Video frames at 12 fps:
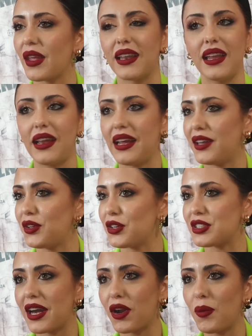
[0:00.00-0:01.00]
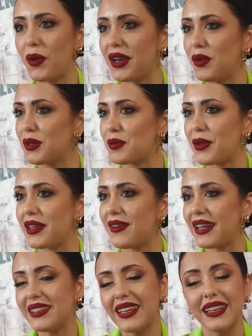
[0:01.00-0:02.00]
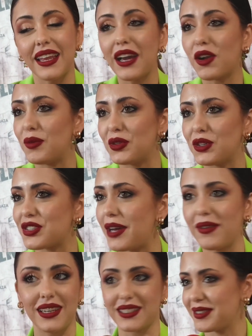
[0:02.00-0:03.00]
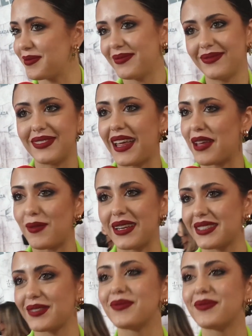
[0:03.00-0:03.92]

Nada, nada, todo está como en el último debate y nada, como todos sabéis, nada más.